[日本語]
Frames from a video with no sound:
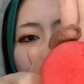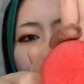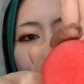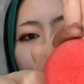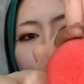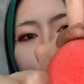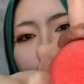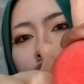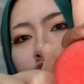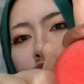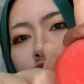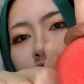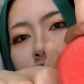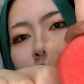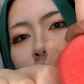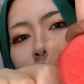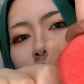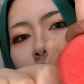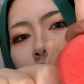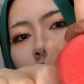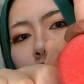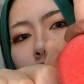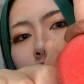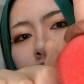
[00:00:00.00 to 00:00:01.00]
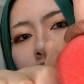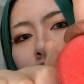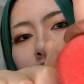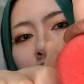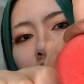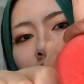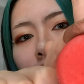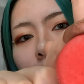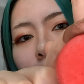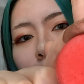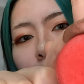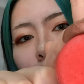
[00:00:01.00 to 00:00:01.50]
続いて
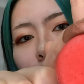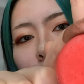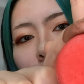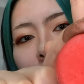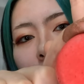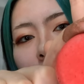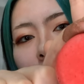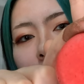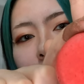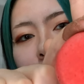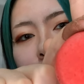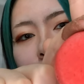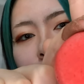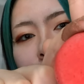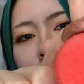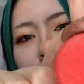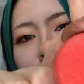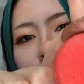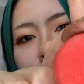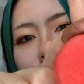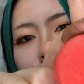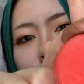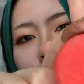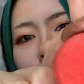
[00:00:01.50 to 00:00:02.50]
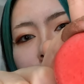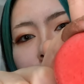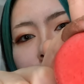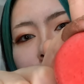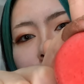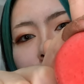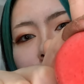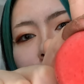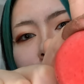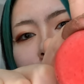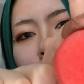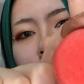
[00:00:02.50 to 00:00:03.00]

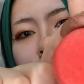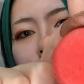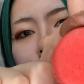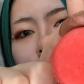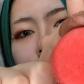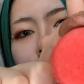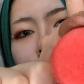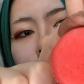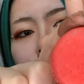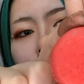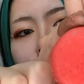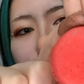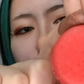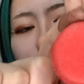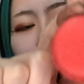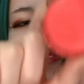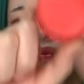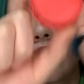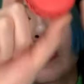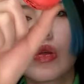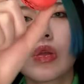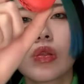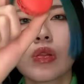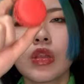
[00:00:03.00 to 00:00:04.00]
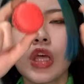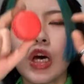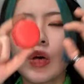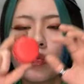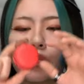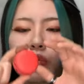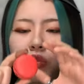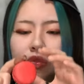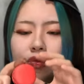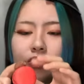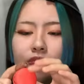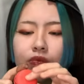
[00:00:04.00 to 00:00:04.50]
フランボワーズ多
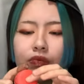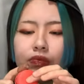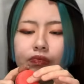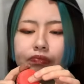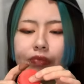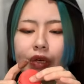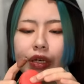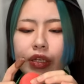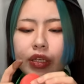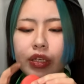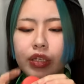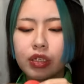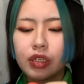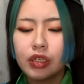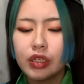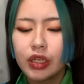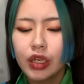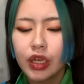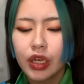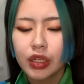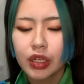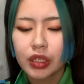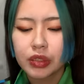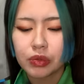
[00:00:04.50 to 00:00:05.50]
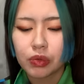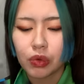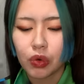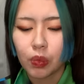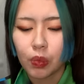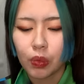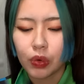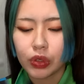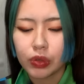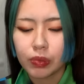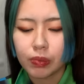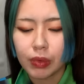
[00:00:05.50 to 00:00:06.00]
分ベリー系だと
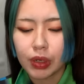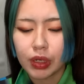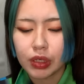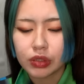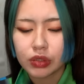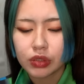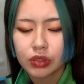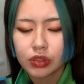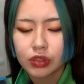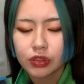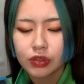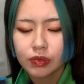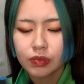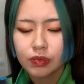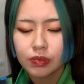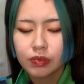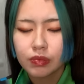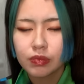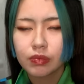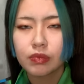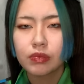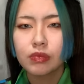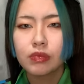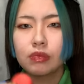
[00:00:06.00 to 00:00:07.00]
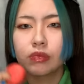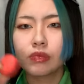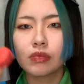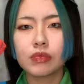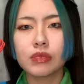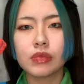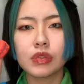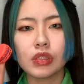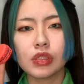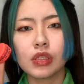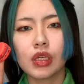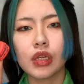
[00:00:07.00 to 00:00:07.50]
思います
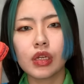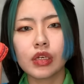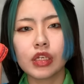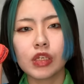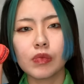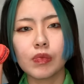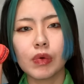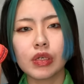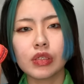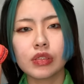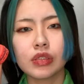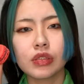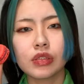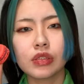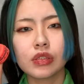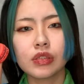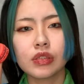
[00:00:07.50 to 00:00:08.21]
いただきます